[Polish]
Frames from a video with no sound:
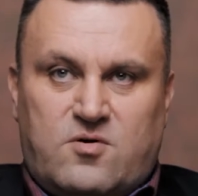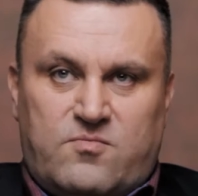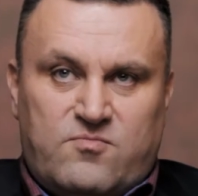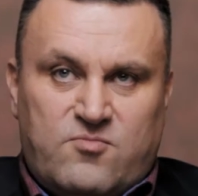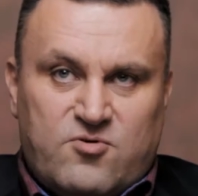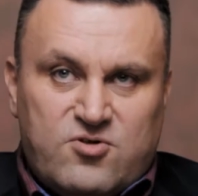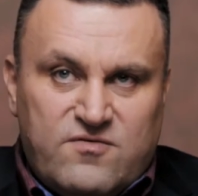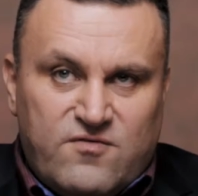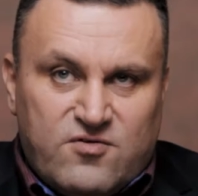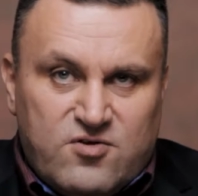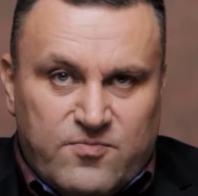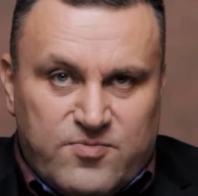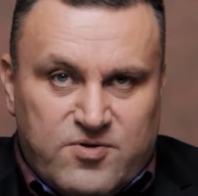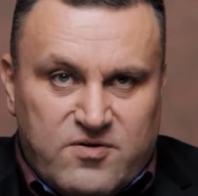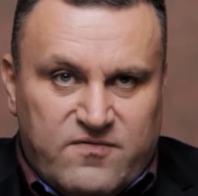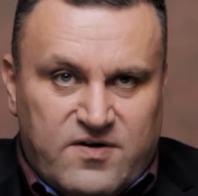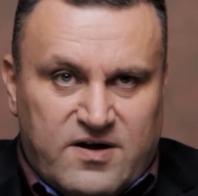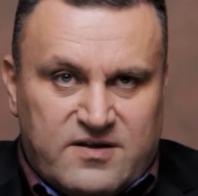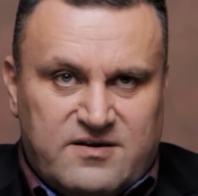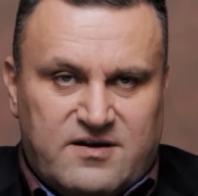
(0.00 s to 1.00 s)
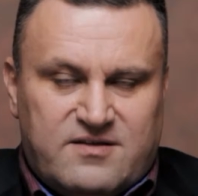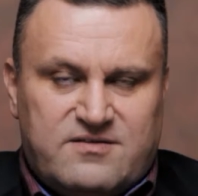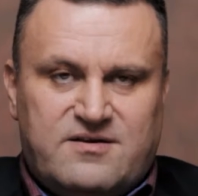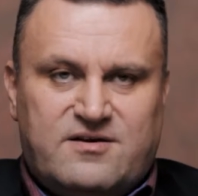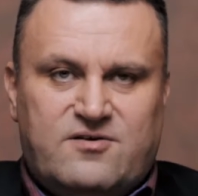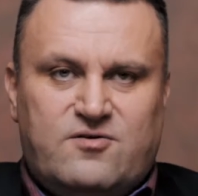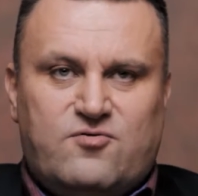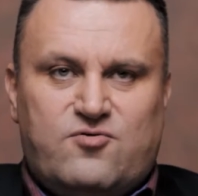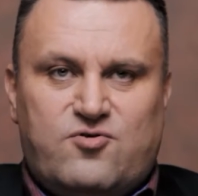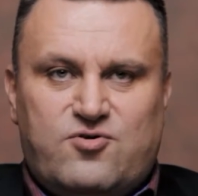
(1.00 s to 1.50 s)
możliwość obcowania,
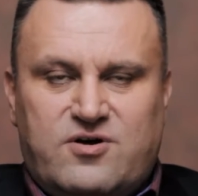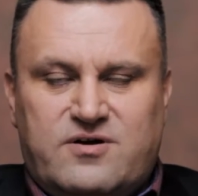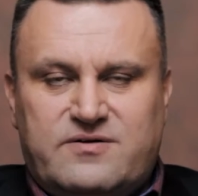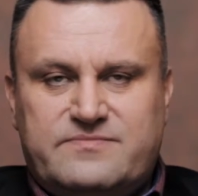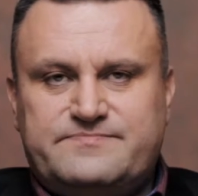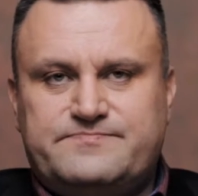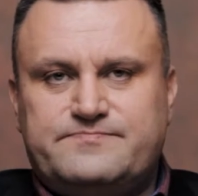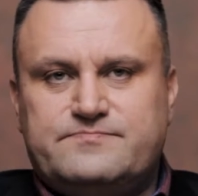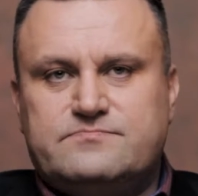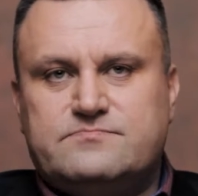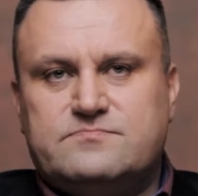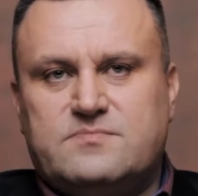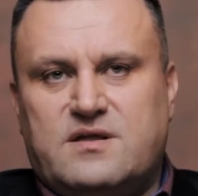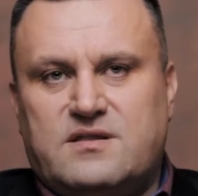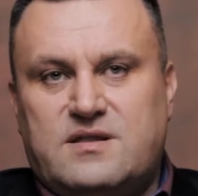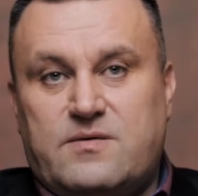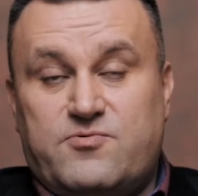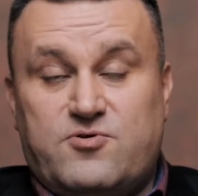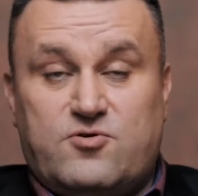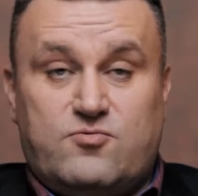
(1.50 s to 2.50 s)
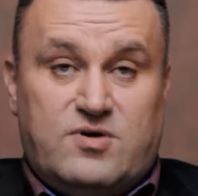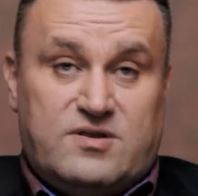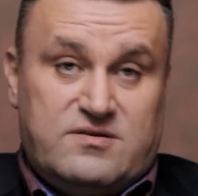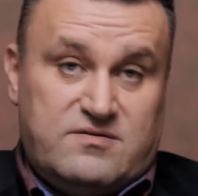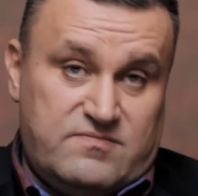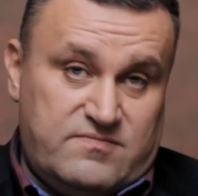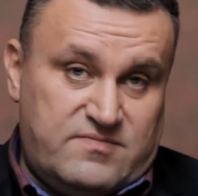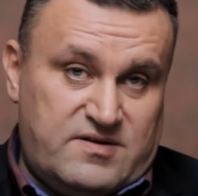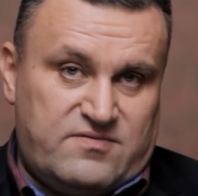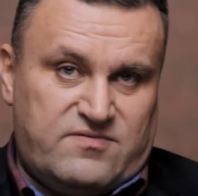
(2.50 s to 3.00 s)
tego, że mm, na
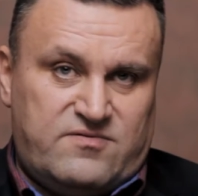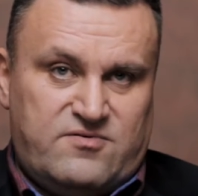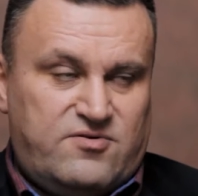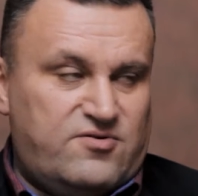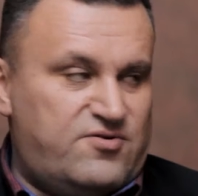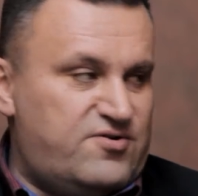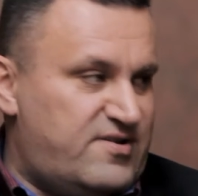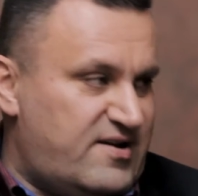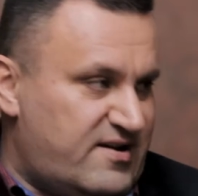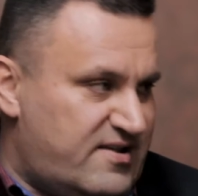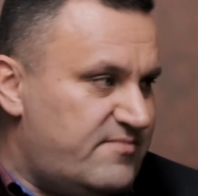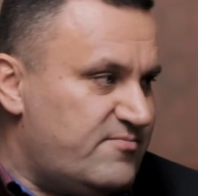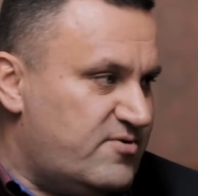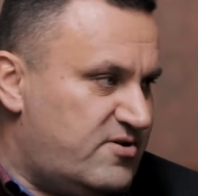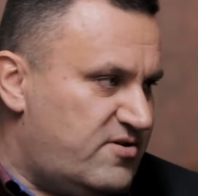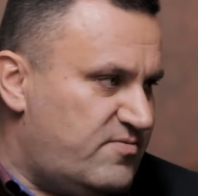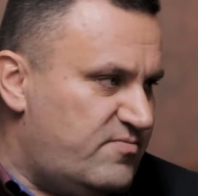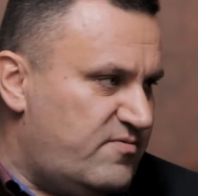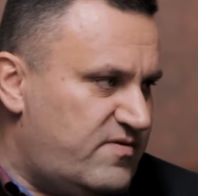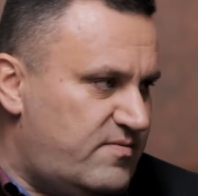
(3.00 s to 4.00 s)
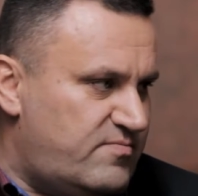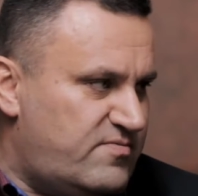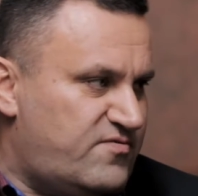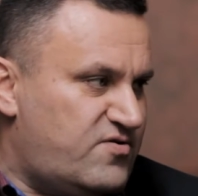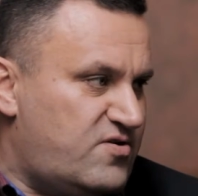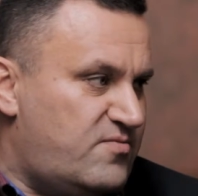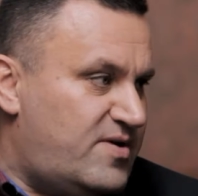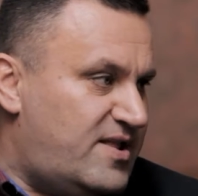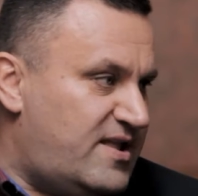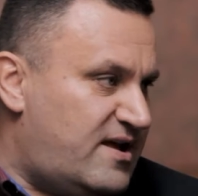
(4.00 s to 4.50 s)
przykład, tak, to dotyczy tak samo kiedyś mówiłem,
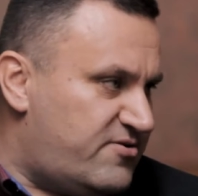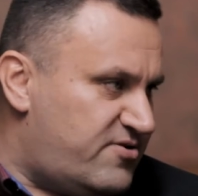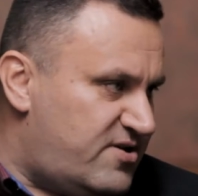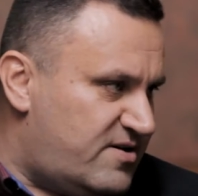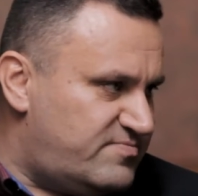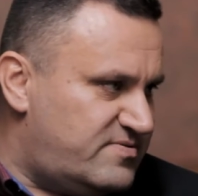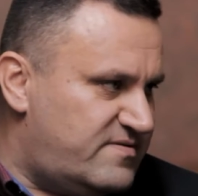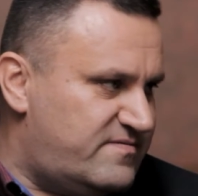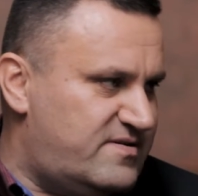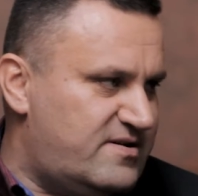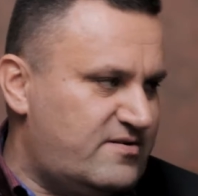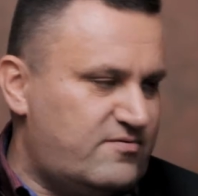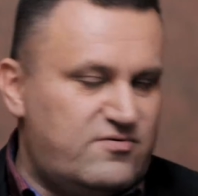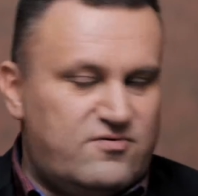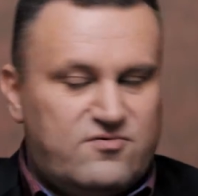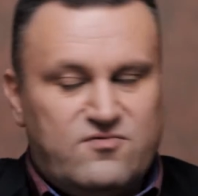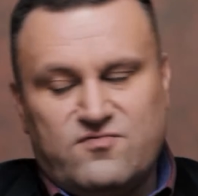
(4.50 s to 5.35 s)
że malarze, prawda, mm -hmm.